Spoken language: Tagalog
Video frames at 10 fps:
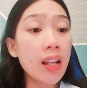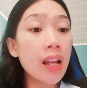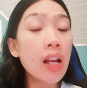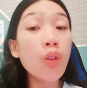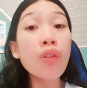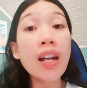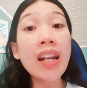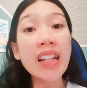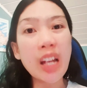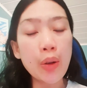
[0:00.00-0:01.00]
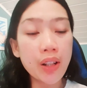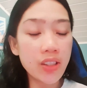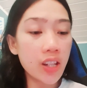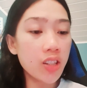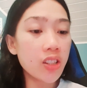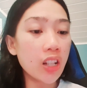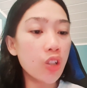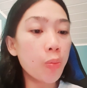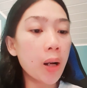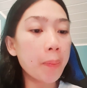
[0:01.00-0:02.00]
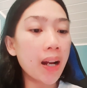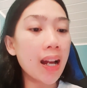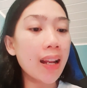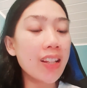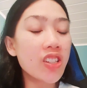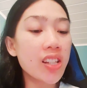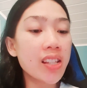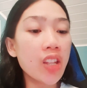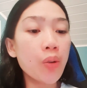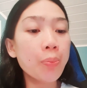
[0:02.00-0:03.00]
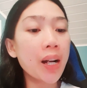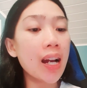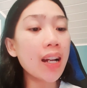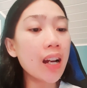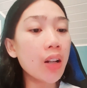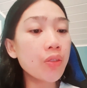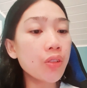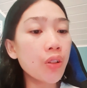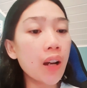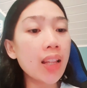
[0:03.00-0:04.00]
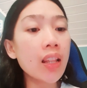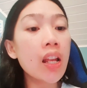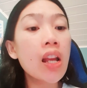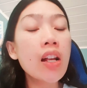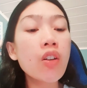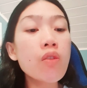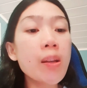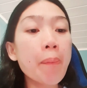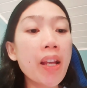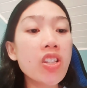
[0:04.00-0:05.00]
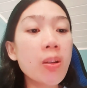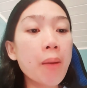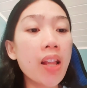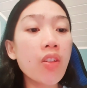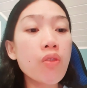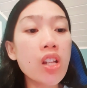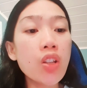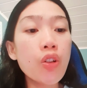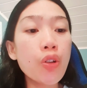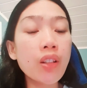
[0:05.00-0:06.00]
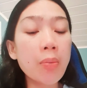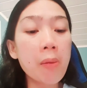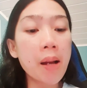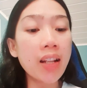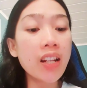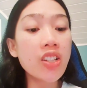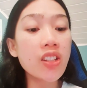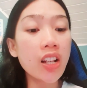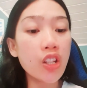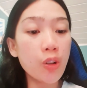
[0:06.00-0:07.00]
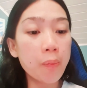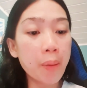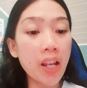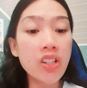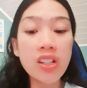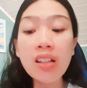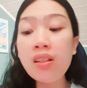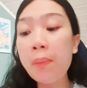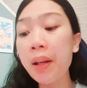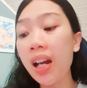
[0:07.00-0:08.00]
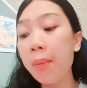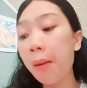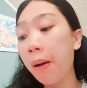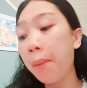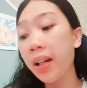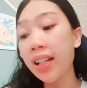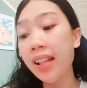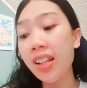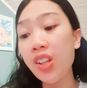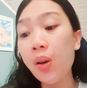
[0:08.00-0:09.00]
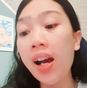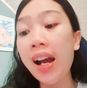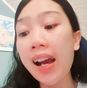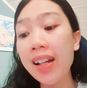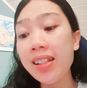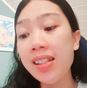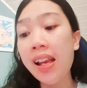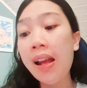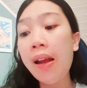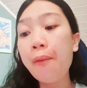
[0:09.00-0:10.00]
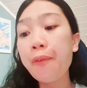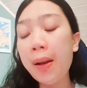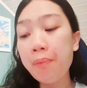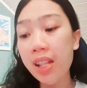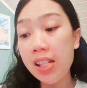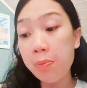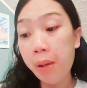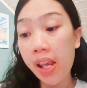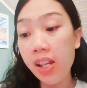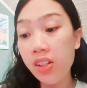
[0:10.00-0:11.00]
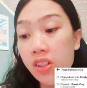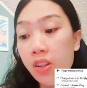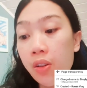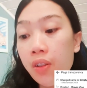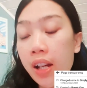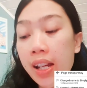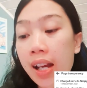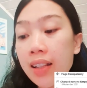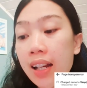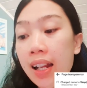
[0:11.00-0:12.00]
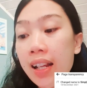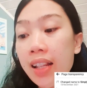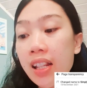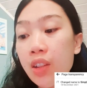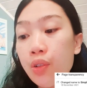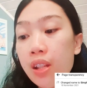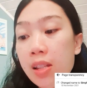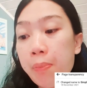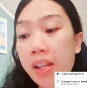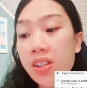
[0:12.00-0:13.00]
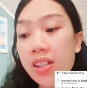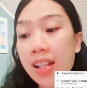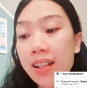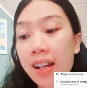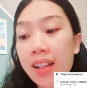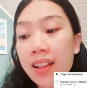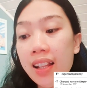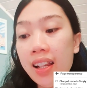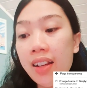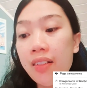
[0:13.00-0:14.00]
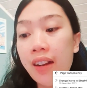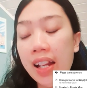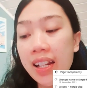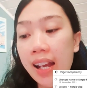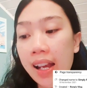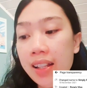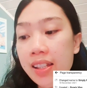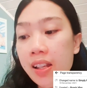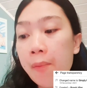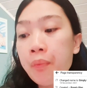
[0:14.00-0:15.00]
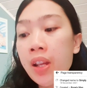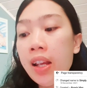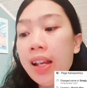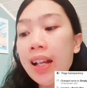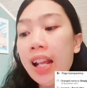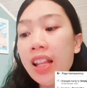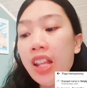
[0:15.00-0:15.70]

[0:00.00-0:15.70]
kung kailan kayo nag-change ng inyong mga pangalan diyan sa inyong mga account, no? At kung sa page naman, kung sino yung nagma-manage ng inyong page. Dito sa pinakababa, makita ninyo ang ads from this page, no? Kaya ang nakalagay dito, this page is not currently running ads. I-click ninyo